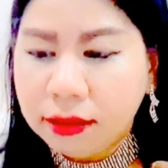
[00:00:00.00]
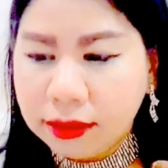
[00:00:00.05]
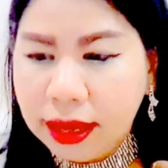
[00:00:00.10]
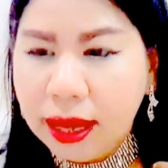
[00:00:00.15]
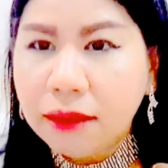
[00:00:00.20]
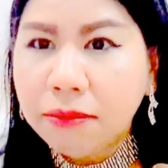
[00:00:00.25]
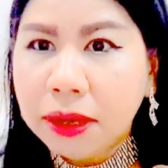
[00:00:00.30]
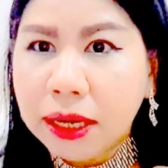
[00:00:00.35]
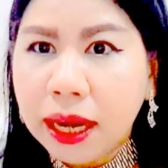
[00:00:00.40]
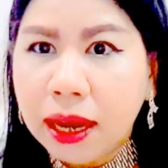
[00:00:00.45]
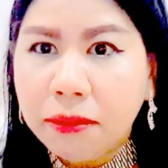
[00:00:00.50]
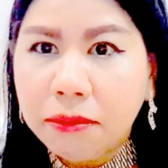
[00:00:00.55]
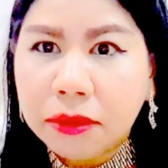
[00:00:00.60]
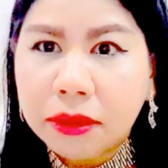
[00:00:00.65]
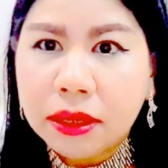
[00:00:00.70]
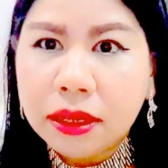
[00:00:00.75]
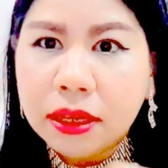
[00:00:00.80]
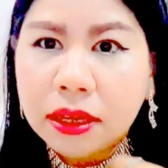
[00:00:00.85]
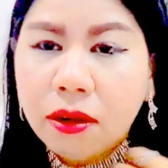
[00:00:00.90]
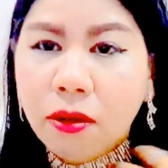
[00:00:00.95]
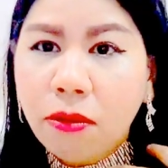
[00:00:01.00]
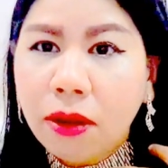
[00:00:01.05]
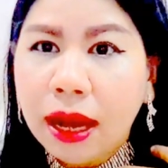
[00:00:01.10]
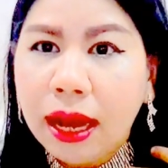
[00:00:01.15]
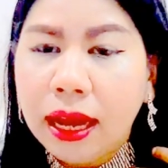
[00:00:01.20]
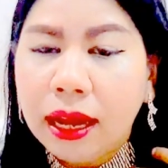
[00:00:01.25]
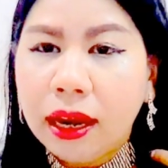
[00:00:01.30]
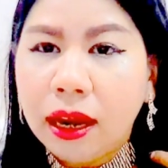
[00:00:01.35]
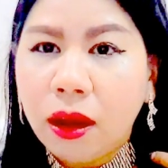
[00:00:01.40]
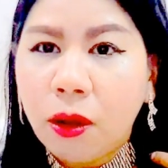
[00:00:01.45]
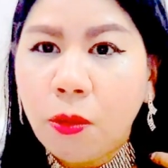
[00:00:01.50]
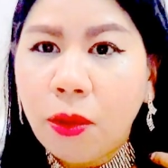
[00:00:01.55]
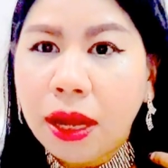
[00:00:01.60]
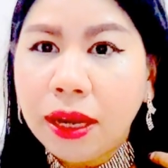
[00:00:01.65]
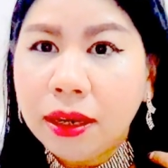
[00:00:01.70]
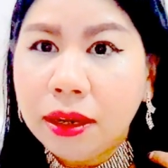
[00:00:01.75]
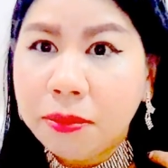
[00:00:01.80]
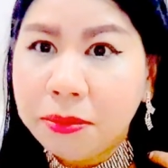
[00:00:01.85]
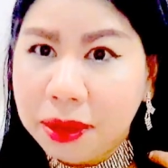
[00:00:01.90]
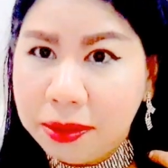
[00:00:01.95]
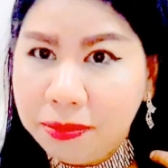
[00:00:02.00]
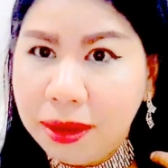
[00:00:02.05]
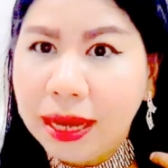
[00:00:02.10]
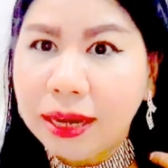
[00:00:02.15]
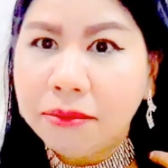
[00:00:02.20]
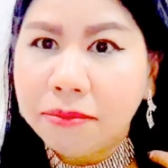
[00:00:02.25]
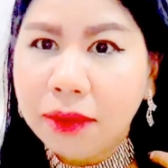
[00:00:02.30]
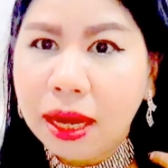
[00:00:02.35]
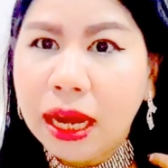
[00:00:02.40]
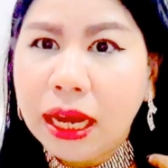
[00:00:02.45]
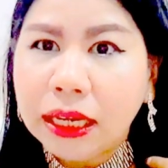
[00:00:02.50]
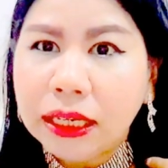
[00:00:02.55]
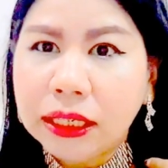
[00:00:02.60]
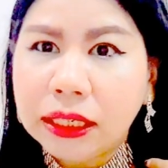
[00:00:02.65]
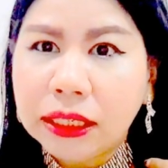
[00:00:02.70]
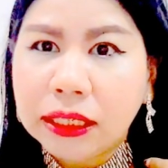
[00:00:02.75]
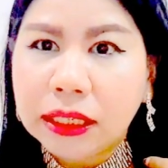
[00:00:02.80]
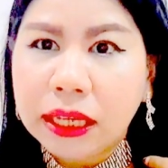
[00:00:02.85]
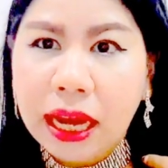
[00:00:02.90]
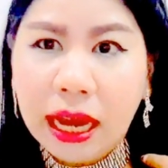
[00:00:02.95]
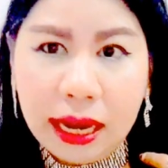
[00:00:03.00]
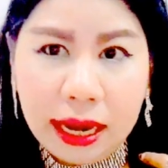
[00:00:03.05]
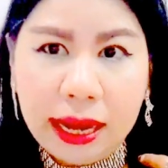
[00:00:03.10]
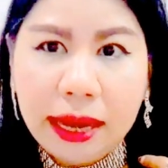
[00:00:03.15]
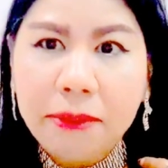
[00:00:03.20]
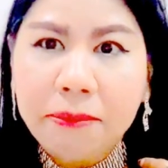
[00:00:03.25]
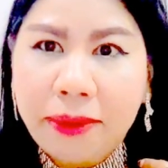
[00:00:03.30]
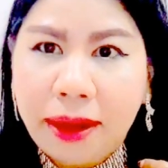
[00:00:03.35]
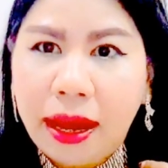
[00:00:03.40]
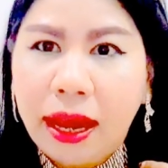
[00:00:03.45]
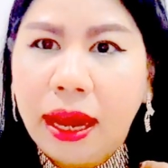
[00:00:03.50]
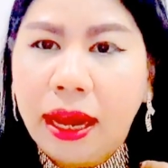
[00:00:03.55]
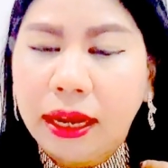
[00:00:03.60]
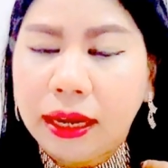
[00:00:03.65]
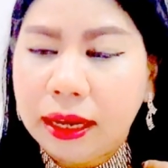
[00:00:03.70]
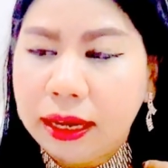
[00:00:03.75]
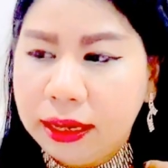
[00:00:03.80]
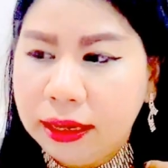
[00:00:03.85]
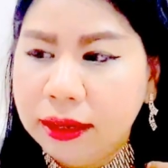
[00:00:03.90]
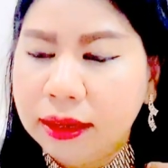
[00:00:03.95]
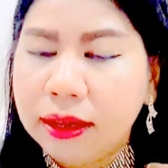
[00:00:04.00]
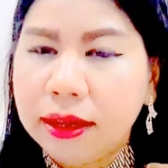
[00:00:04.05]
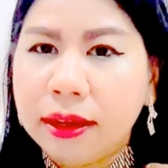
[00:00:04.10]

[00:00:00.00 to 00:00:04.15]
จ้างมาทำที่โรงงานแล้ววันหนึ่งเป็นพันบาทค่าแรงแพงนะคะ